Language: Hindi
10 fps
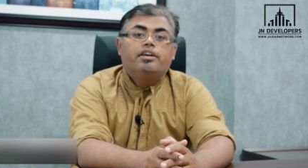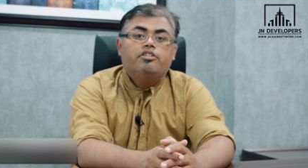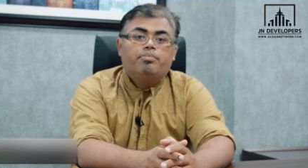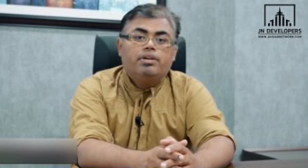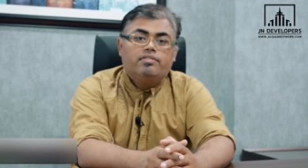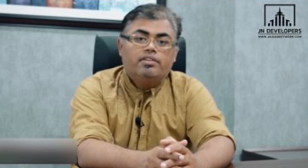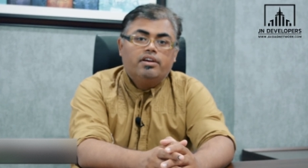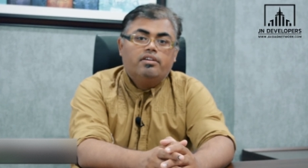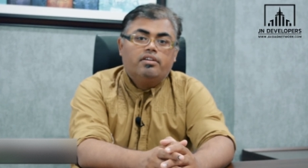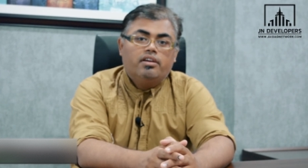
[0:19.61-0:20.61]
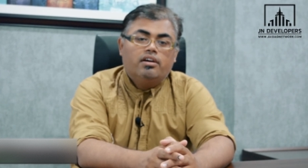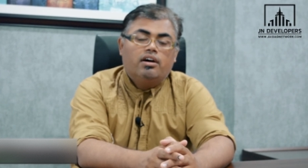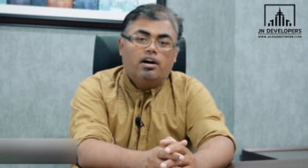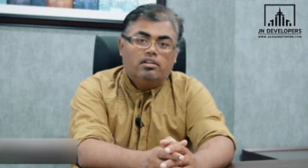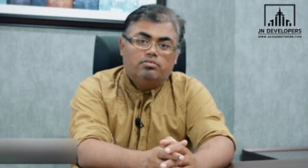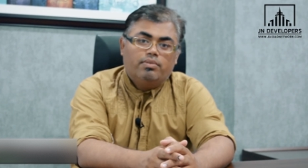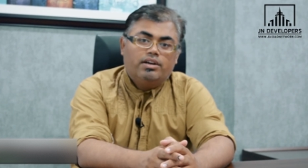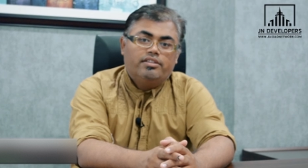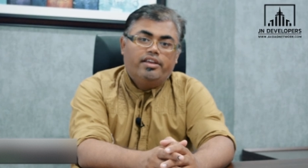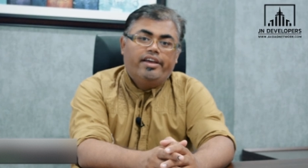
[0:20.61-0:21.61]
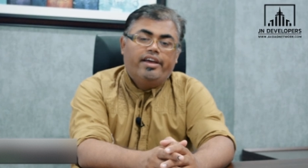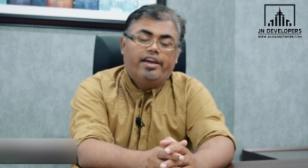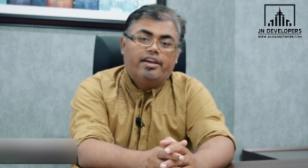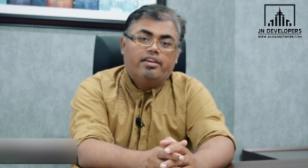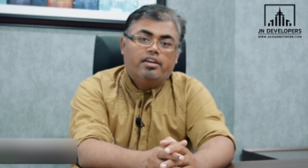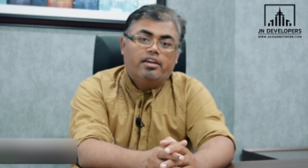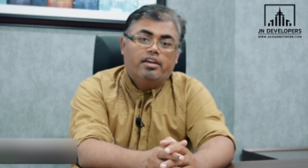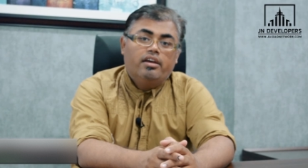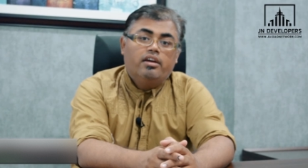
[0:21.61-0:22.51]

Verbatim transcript: इस प्रीसिंक्ट की ख़ास बात यह है कि